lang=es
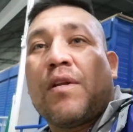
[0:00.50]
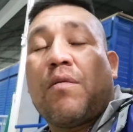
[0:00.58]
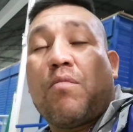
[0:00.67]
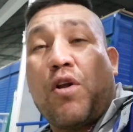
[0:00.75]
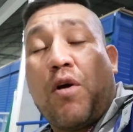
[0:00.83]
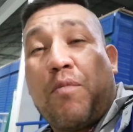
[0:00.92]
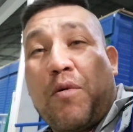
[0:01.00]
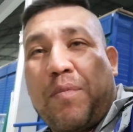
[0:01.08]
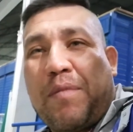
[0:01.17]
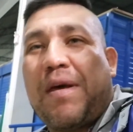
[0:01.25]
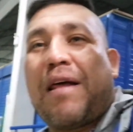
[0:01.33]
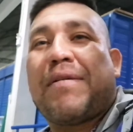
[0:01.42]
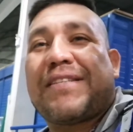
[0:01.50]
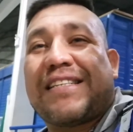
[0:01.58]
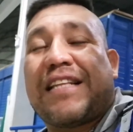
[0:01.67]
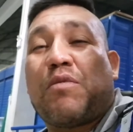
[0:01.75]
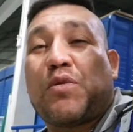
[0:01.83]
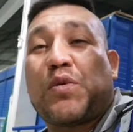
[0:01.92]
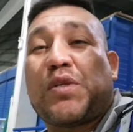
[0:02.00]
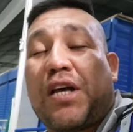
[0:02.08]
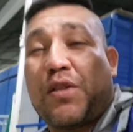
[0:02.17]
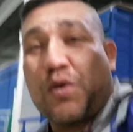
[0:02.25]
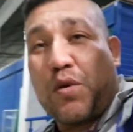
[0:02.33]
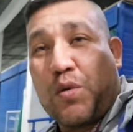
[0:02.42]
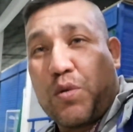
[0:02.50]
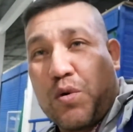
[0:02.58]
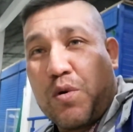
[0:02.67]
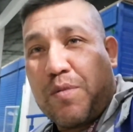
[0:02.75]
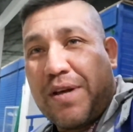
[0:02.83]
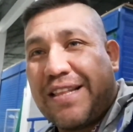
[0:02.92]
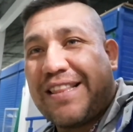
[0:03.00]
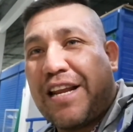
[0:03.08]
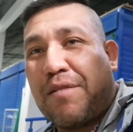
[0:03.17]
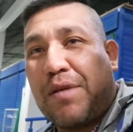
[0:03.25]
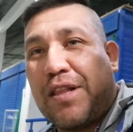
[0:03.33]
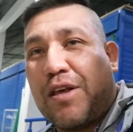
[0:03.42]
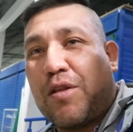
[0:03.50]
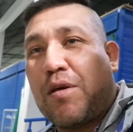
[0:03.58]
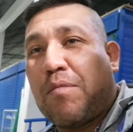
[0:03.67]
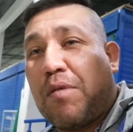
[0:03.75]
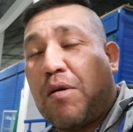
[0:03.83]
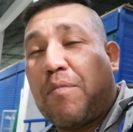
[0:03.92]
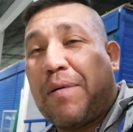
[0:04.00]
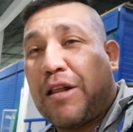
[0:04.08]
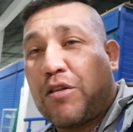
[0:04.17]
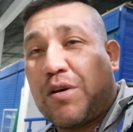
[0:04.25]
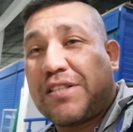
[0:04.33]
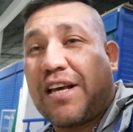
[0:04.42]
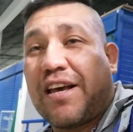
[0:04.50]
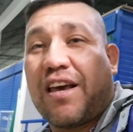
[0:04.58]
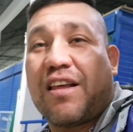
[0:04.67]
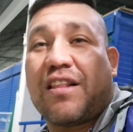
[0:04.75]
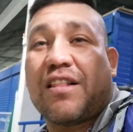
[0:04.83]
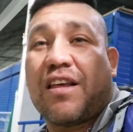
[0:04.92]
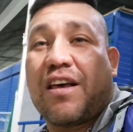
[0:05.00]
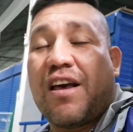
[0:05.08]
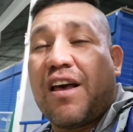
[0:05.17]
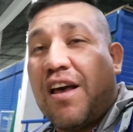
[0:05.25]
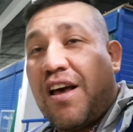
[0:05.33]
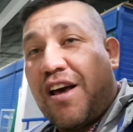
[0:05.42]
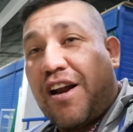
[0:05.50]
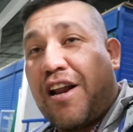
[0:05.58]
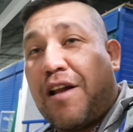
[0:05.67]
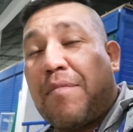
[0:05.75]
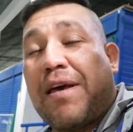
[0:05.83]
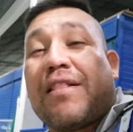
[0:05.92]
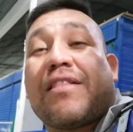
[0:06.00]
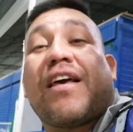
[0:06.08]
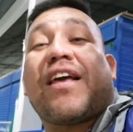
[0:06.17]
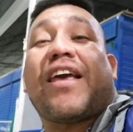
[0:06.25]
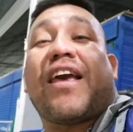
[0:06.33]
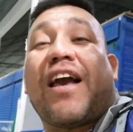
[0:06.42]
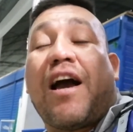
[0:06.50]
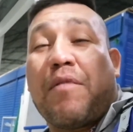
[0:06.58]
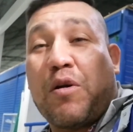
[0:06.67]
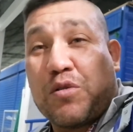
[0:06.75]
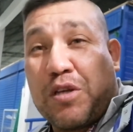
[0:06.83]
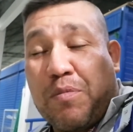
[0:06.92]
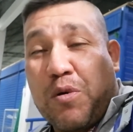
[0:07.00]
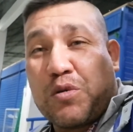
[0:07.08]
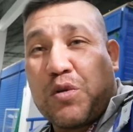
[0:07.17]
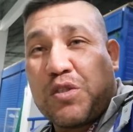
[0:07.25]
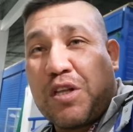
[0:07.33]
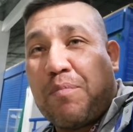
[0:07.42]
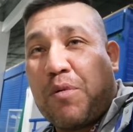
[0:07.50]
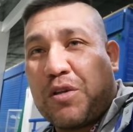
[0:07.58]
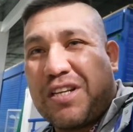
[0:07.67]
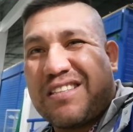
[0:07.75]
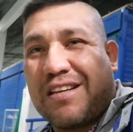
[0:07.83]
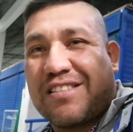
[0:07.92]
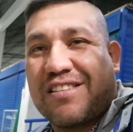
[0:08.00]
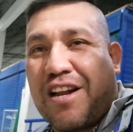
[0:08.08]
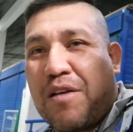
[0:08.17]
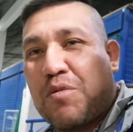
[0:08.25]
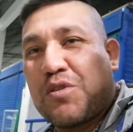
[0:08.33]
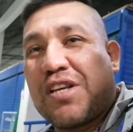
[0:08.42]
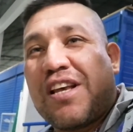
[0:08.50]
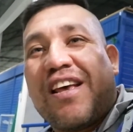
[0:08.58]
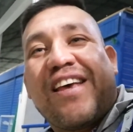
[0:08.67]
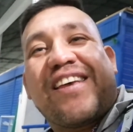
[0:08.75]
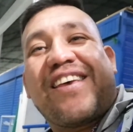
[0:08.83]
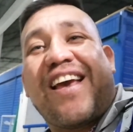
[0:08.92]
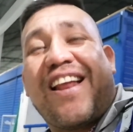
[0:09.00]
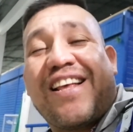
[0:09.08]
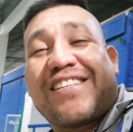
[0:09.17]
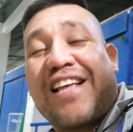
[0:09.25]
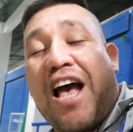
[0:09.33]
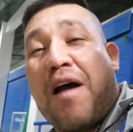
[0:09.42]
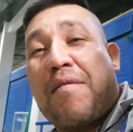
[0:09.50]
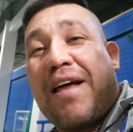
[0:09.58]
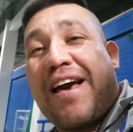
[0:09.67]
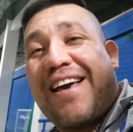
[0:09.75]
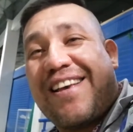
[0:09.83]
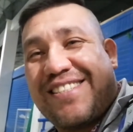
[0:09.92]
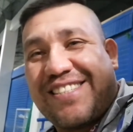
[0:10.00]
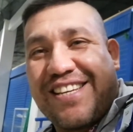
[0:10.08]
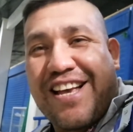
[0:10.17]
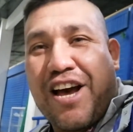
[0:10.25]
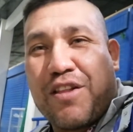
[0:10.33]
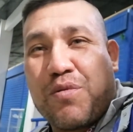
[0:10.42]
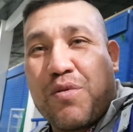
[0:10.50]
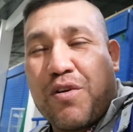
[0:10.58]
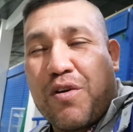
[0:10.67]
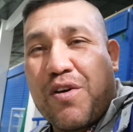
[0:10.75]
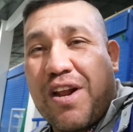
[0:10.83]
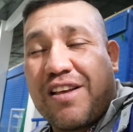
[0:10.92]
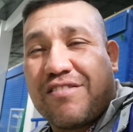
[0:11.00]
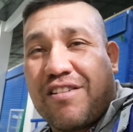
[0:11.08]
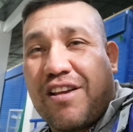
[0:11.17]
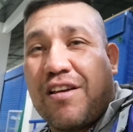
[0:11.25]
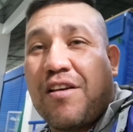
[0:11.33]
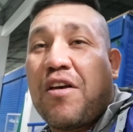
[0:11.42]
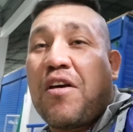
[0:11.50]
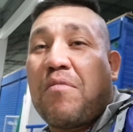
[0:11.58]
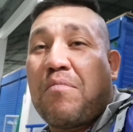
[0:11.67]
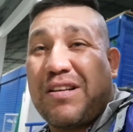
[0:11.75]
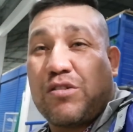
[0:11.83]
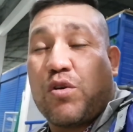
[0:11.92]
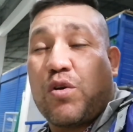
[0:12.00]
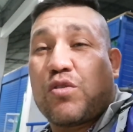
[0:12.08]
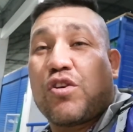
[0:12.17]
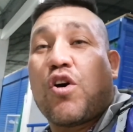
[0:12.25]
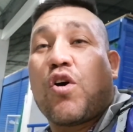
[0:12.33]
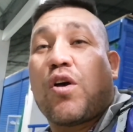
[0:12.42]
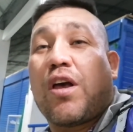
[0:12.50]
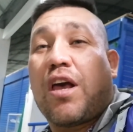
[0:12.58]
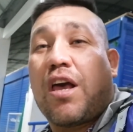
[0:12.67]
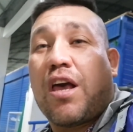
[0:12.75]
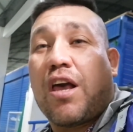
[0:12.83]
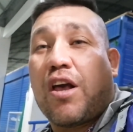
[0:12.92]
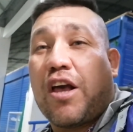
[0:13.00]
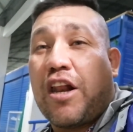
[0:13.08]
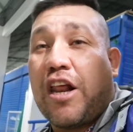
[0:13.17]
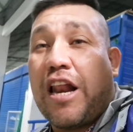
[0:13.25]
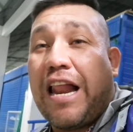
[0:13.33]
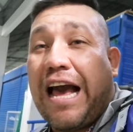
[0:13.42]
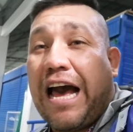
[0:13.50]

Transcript: Bueno, por primera vez estamos usando YouTuber, transmitiendo en vivo para toda esa gente, realmente quien ama los deportes, extremos. Quien les habla es Gato Hiroyo Extreme, más conocido eh, en el